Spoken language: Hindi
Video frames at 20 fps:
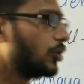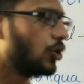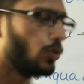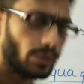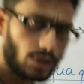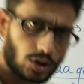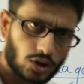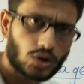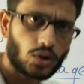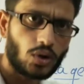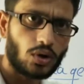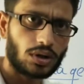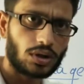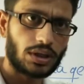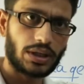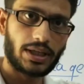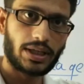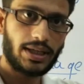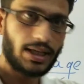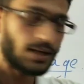के ऊपर शो होते
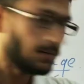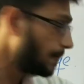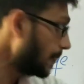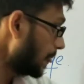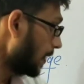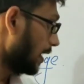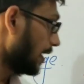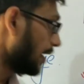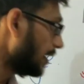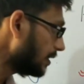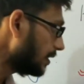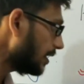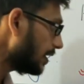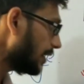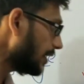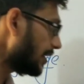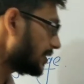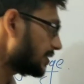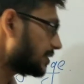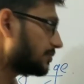हैं है ना हिंदी
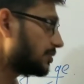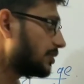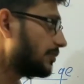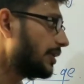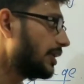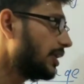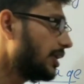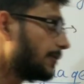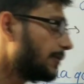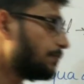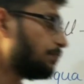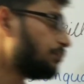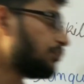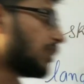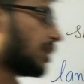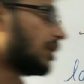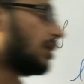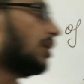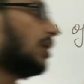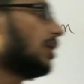की एक सबसे बड़ी
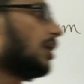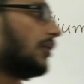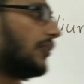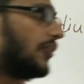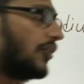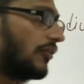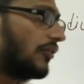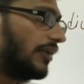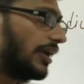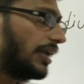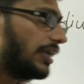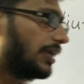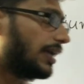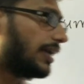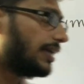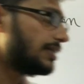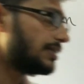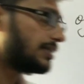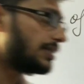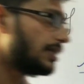ड्रॉबैक क्या है
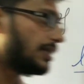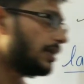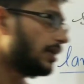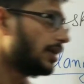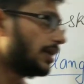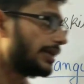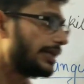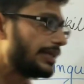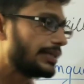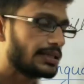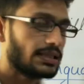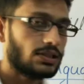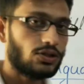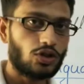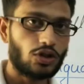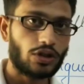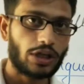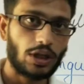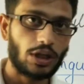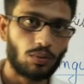इसका किसका जो
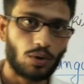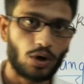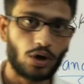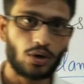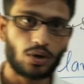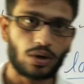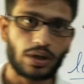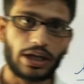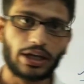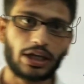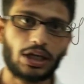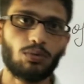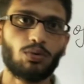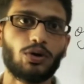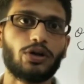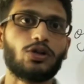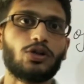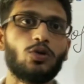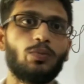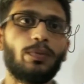कीबोर्ड होता है
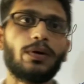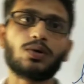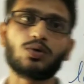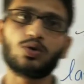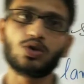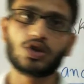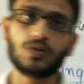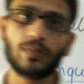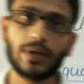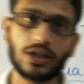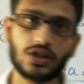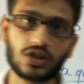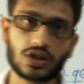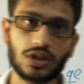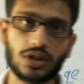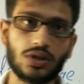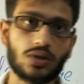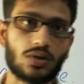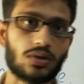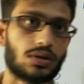कीबोर्ड के ऊपर कुछ मेंशन
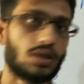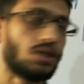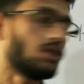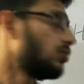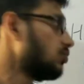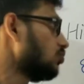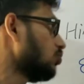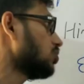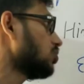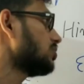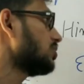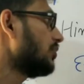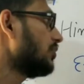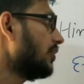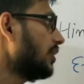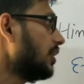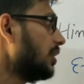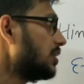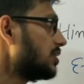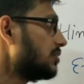नहीं होता वो सिर्फ
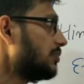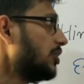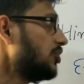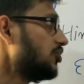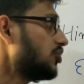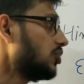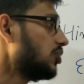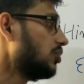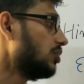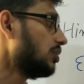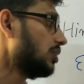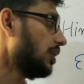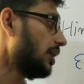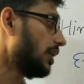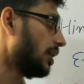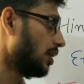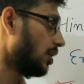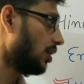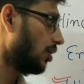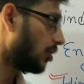इंग्लिश मेंशन होती है
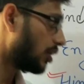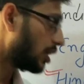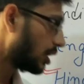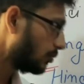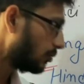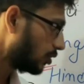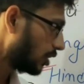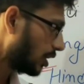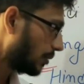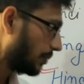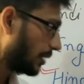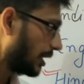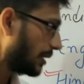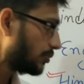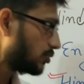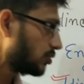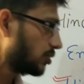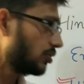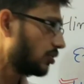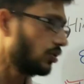और हमको अपने आप
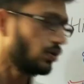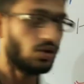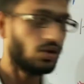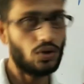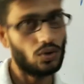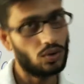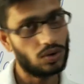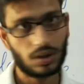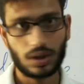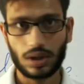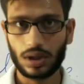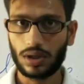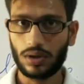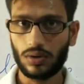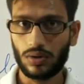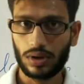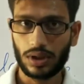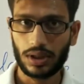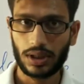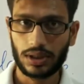उसको यूज़ करना
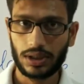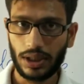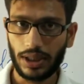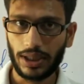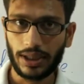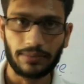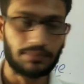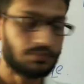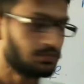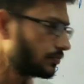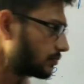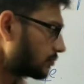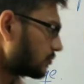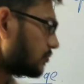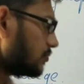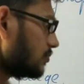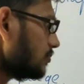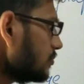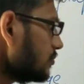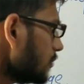होता है ठीक है
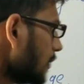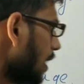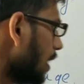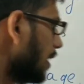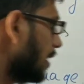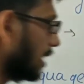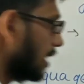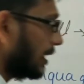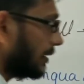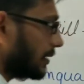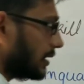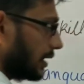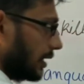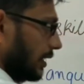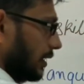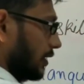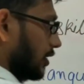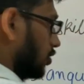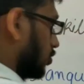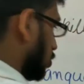अगर
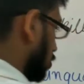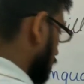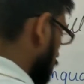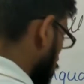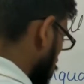इनकी थोड़ी